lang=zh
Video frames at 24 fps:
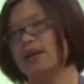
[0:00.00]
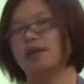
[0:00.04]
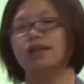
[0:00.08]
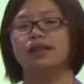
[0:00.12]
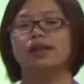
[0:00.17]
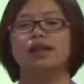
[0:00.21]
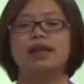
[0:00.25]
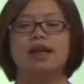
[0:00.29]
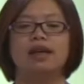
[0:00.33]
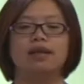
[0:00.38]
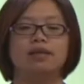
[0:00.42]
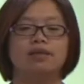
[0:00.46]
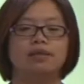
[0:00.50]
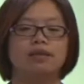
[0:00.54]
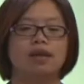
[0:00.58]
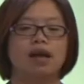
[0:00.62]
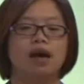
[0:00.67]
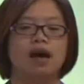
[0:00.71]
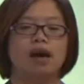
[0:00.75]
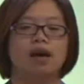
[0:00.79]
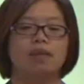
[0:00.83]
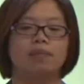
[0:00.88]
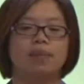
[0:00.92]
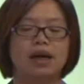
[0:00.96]
千
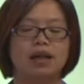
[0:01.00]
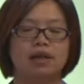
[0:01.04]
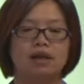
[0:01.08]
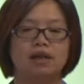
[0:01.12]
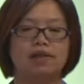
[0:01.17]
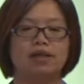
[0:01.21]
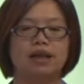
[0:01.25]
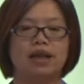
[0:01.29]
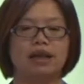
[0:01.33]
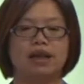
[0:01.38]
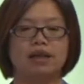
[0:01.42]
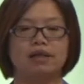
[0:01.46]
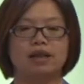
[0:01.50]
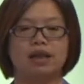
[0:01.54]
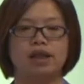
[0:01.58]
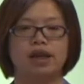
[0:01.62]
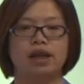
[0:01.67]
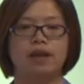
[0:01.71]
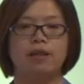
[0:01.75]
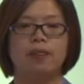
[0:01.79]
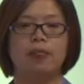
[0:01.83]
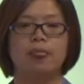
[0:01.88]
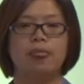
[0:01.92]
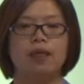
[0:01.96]
啊，八十一万两
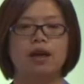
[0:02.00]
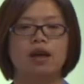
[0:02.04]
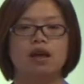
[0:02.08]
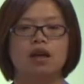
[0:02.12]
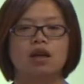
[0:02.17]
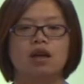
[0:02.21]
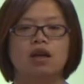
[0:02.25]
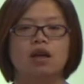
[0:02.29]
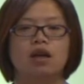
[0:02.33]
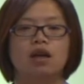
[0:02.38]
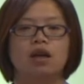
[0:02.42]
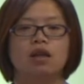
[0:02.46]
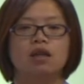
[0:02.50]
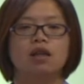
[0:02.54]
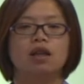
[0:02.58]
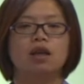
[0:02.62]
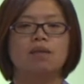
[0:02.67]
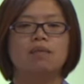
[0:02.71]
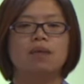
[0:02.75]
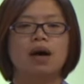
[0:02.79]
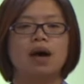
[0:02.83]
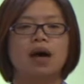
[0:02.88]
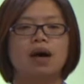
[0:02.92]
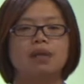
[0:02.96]
千。
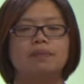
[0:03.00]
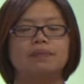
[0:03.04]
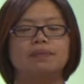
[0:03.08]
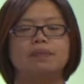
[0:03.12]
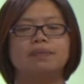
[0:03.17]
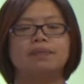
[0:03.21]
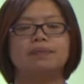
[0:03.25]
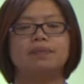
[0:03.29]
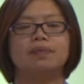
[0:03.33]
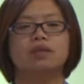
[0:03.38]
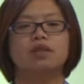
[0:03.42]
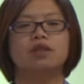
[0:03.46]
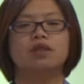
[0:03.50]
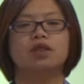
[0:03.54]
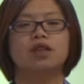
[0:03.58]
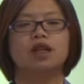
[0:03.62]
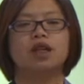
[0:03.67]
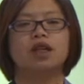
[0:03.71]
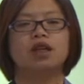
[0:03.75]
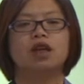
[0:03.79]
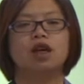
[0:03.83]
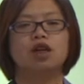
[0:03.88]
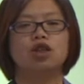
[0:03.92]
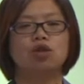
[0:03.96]
那么
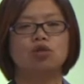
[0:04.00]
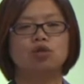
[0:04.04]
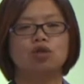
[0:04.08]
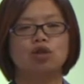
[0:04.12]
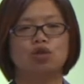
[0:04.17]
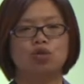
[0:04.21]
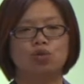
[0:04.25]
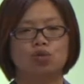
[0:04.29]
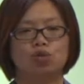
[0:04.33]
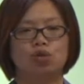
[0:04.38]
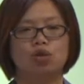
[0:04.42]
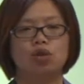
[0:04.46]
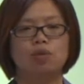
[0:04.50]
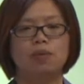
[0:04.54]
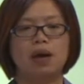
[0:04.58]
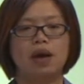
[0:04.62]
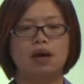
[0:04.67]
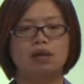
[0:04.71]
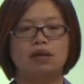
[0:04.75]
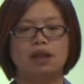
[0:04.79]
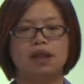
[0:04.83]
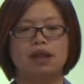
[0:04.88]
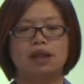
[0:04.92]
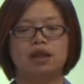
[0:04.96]
这个收支储蓄
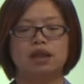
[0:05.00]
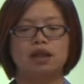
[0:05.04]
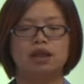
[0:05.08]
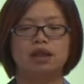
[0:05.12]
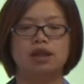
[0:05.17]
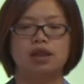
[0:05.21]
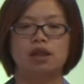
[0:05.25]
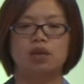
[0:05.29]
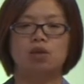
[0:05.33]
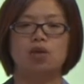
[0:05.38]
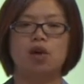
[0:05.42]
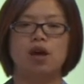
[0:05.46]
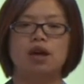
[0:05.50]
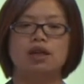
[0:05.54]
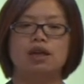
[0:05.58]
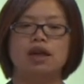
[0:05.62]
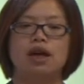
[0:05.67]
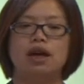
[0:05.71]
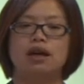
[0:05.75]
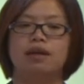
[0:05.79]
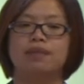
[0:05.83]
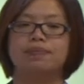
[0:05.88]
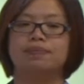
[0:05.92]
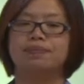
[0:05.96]
表的这个情况
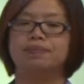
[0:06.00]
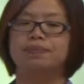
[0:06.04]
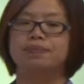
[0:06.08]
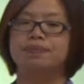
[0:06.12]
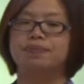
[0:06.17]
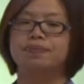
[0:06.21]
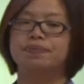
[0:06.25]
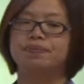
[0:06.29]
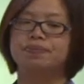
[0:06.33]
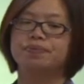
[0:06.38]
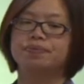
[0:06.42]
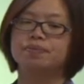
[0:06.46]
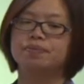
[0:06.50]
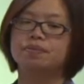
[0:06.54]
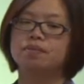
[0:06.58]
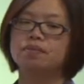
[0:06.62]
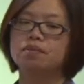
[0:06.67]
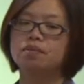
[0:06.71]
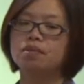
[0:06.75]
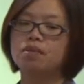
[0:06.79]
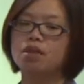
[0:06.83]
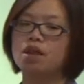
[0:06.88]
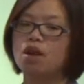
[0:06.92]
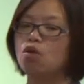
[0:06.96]
呢，
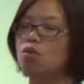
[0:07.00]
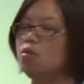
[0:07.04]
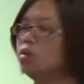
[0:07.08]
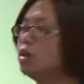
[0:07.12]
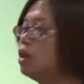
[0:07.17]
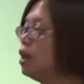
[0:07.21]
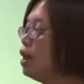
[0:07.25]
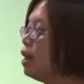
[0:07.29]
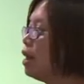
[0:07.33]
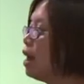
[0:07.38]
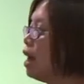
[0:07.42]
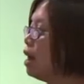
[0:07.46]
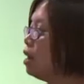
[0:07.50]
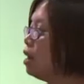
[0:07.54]
我们可以看